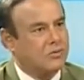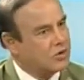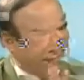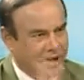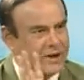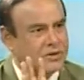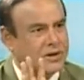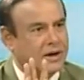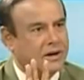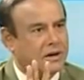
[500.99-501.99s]
वो किया ना
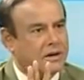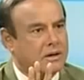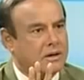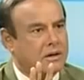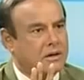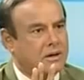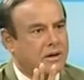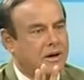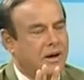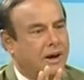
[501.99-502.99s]
उसका बिल्कुल गया
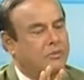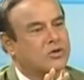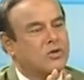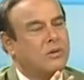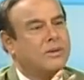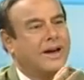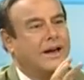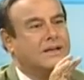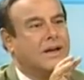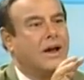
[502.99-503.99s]
अब उसको हम
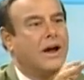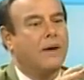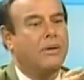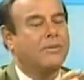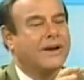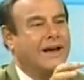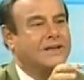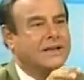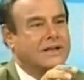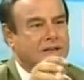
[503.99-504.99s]
कैसे, हुई अब हम कैसे किसी